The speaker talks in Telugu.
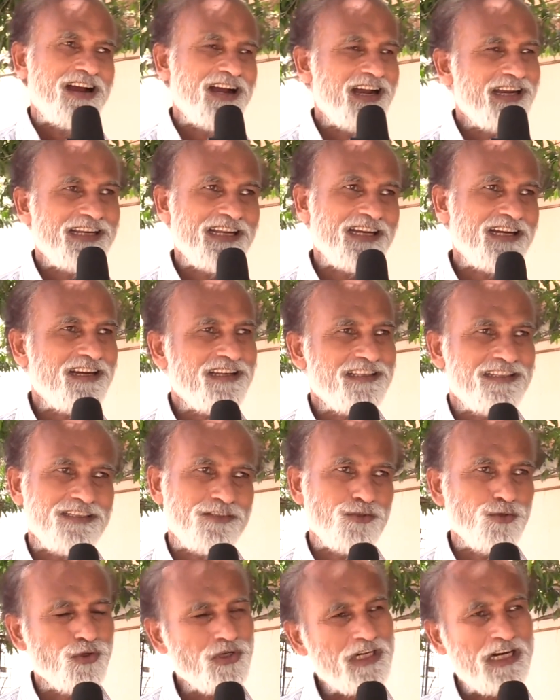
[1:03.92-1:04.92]
ఆయన అది
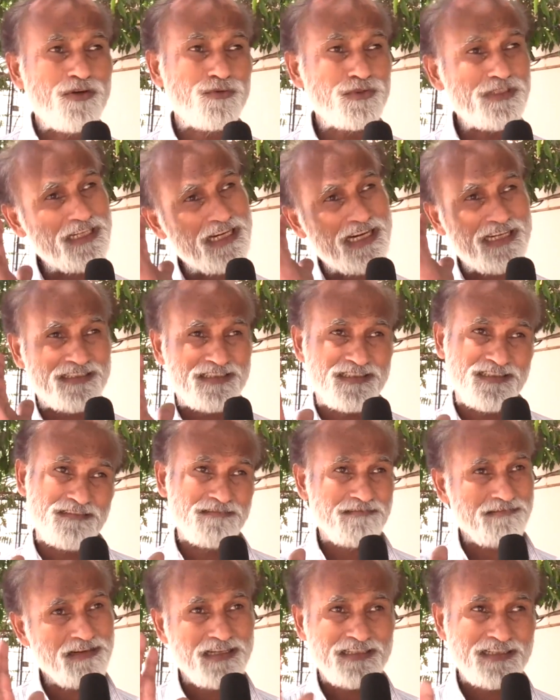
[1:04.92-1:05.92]
దోకా ఉంది ఆయనకి
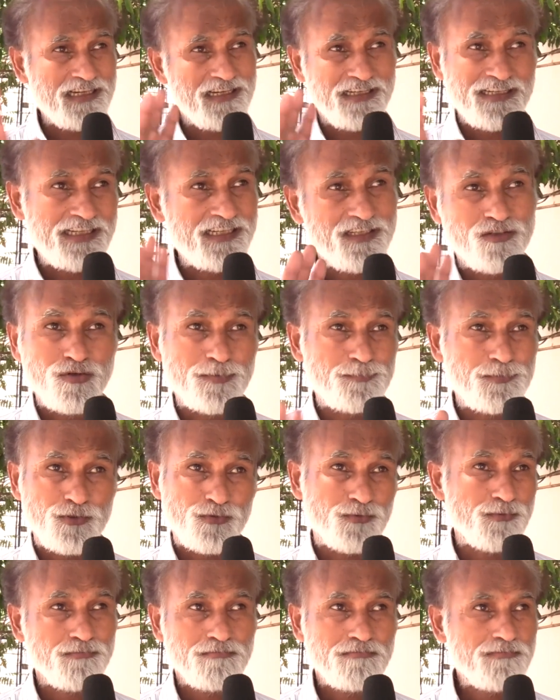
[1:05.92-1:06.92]
అట్లా లేదు
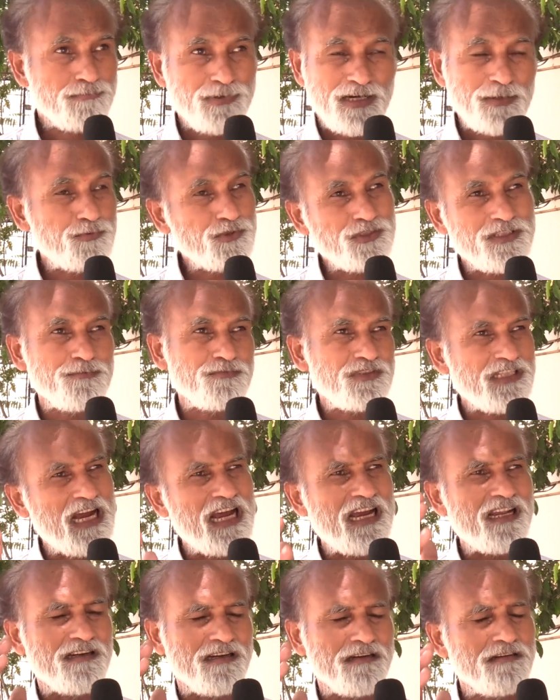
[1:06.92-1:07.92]
ఇప్పుడు ప్రభుత్వం
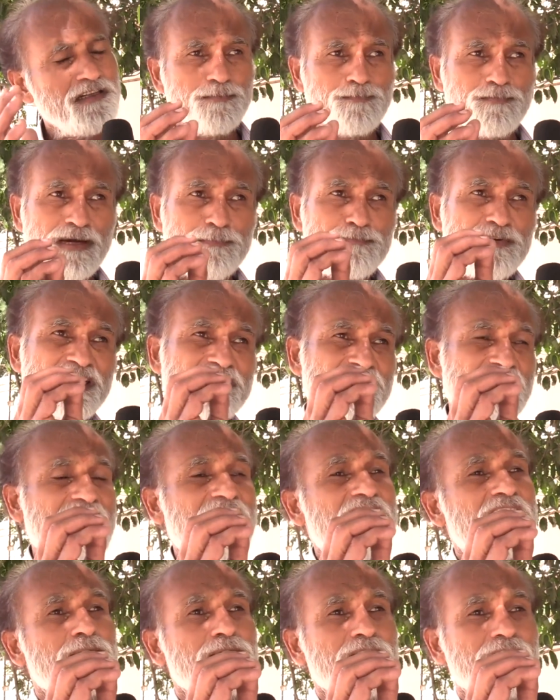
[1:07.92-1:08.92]
చాలా పబ్లిక్
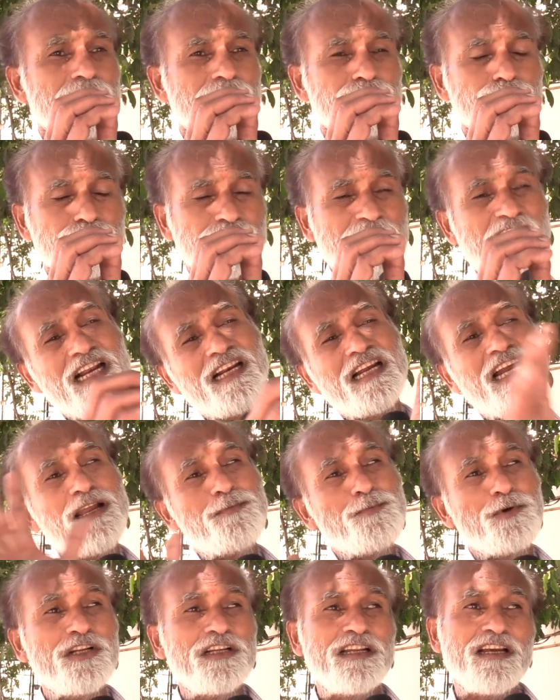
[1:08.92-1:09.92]
చాలా హుషారుగా
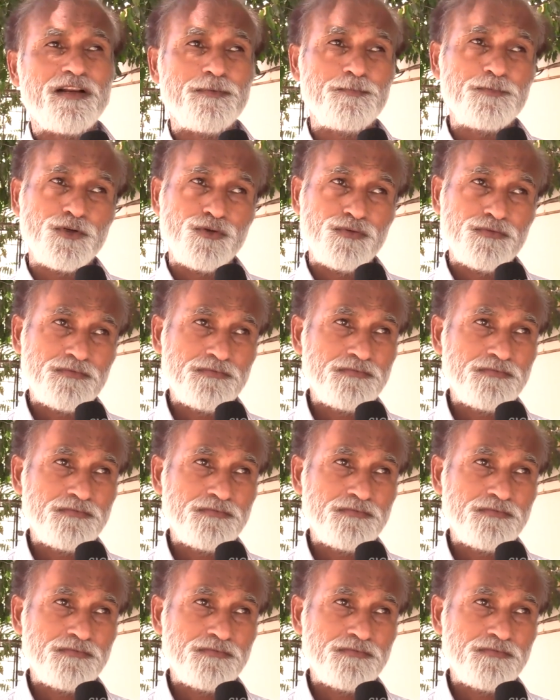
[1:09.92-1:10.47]
అయిపోయినారు ఇప్పుడు